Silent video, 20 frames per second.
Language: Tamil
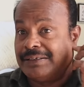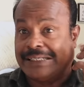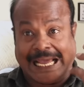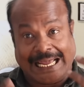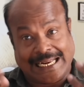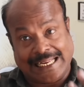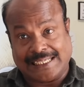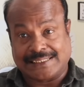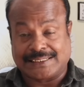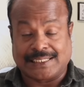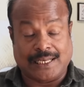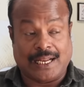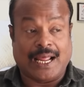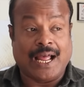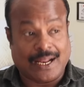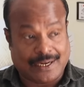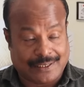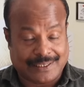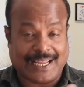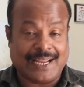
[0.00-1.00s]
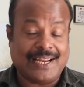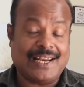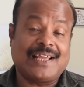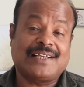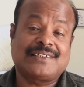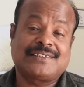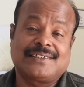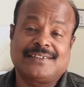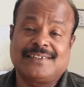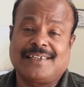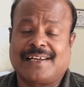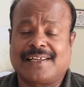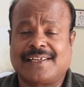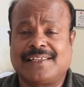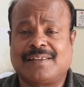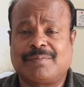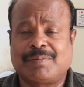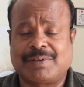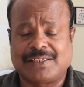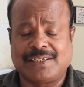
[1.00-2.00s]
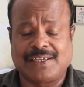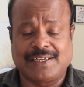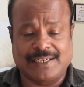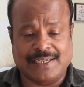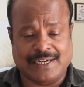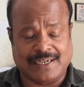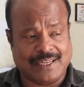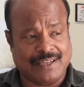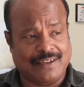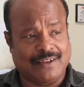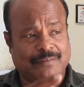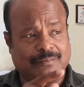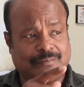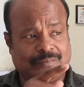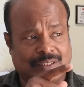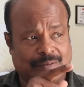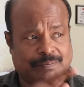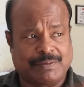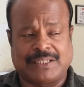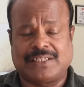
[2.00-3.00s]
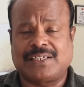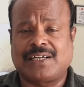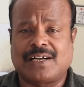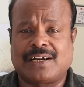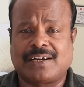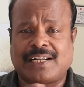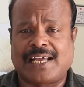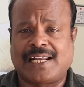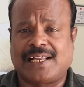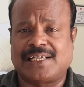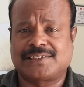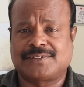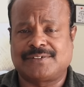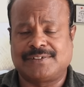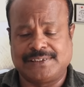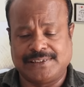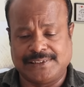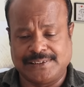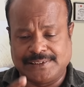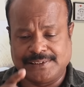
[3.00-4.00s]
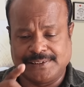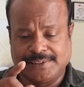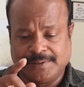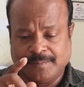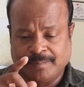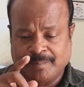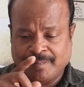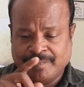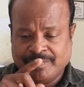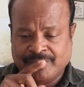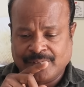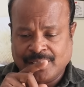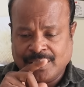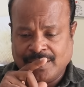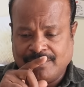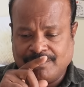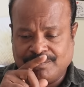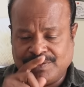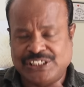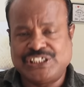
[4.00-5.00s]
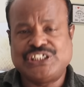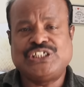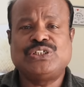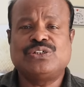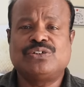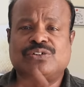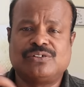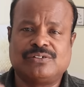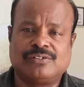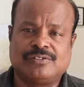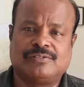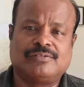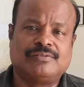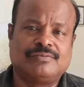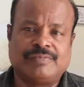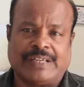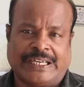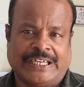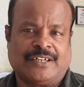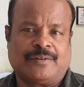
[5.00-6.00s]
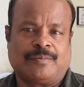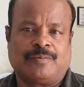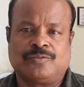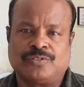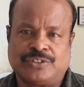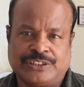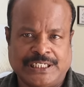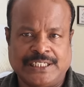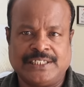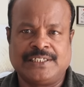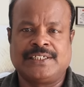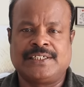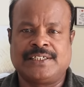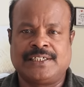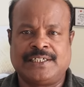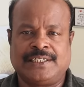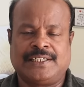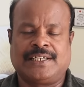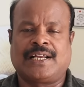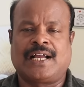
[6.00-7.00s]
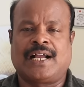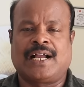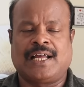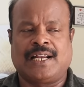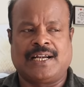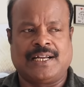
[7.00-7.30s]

டயலாக்ஸ் ஆ டயலாக்ஸ் வந்து எனக்கு இந்த படத்தில் என்னென்னா இந்த படத்துக்கான டயலாக்ஸ் வந்து விஜியும் வெங்கட்பிரபுவும் சேர்ந்து எழுதியிருக்காங்க